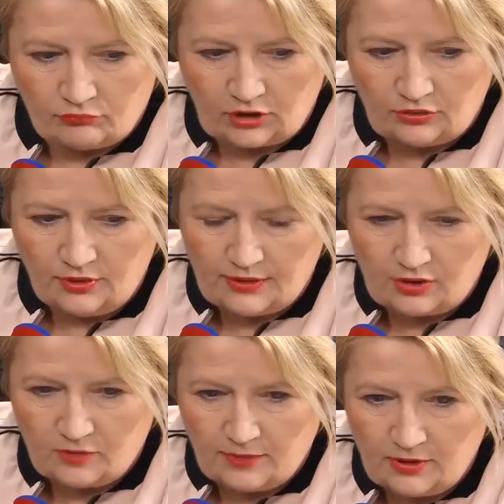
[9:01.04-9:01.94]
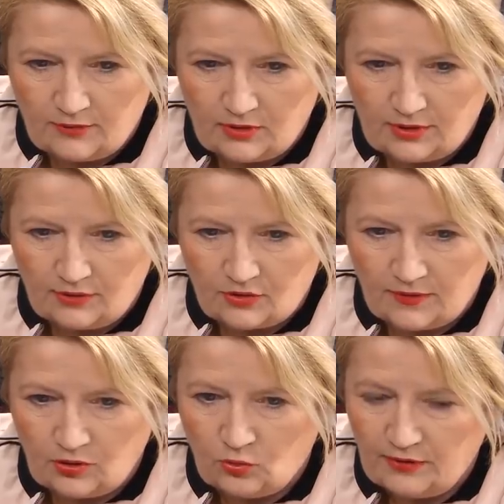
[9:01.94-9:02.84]
A to nie jest tak, że pani swoje
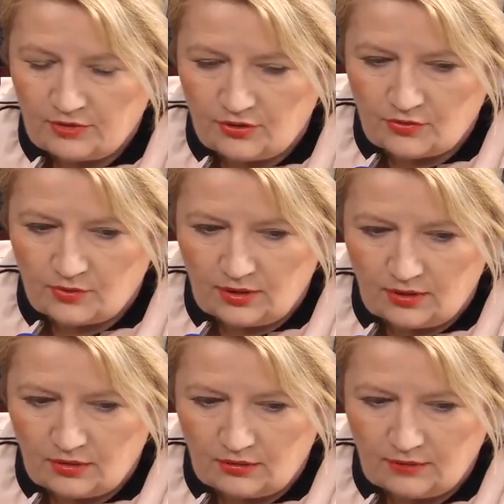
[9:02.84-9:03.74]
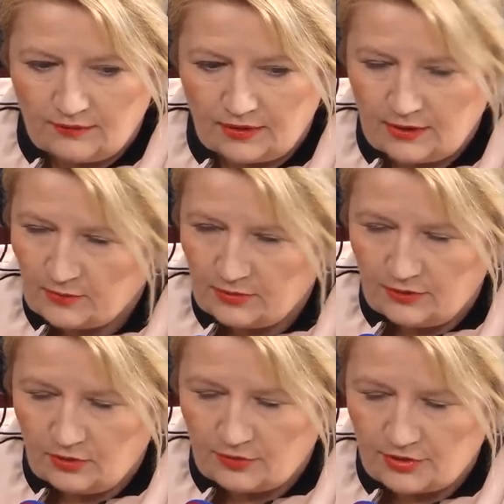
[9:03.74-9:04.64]
zainteresowania głównie przeniosła na, na walkę z
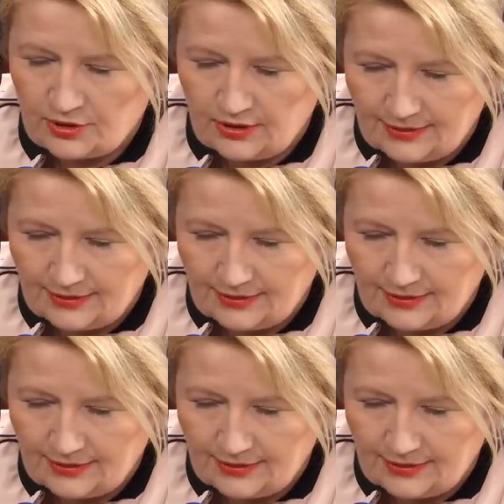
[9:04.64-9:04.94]
pedofilią w kościele